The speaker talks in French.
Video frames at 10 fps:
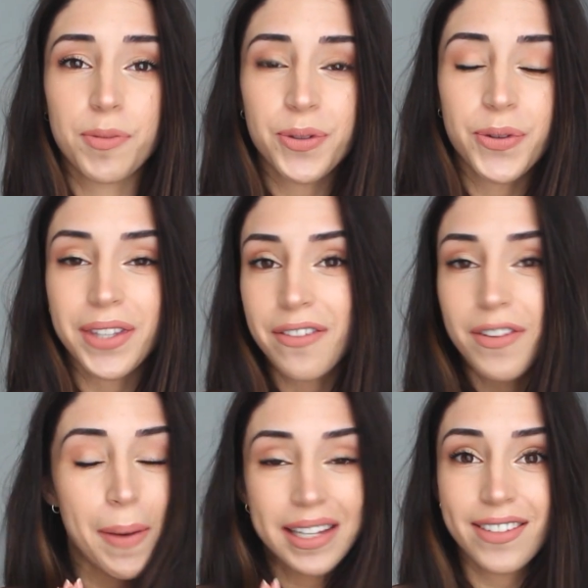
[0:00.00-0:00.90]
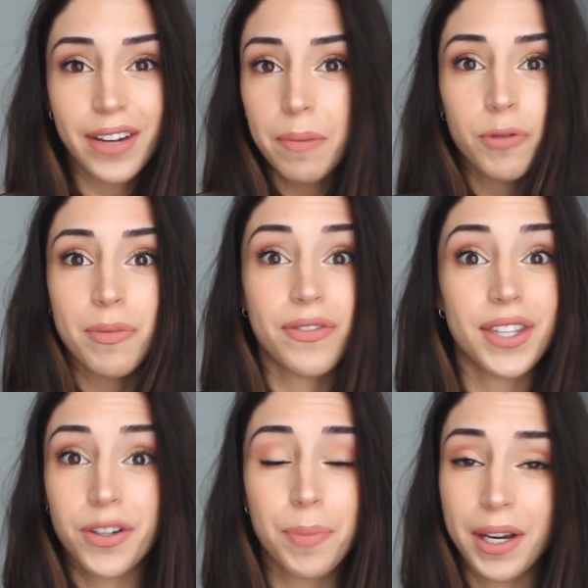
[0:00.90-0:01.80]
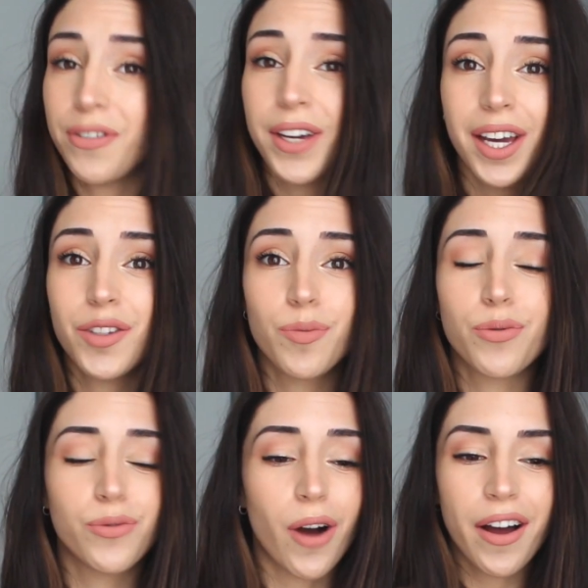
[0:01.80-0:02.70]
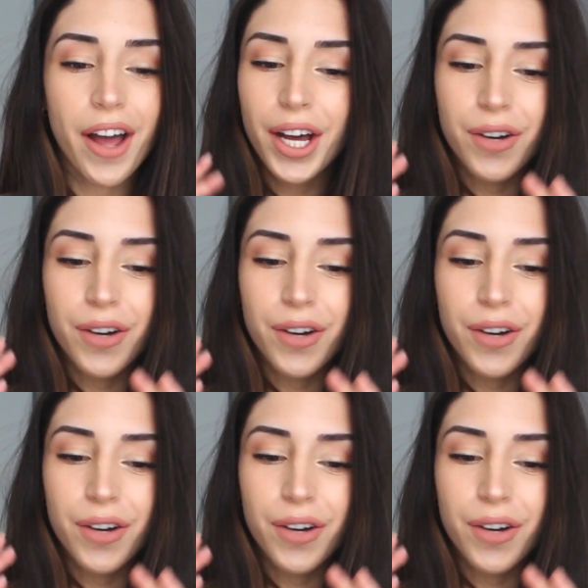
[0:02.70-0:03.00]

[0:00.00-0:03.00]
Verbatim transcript: Je pense que ça fait partie vraiment de mes vidéos préférées de pouvoir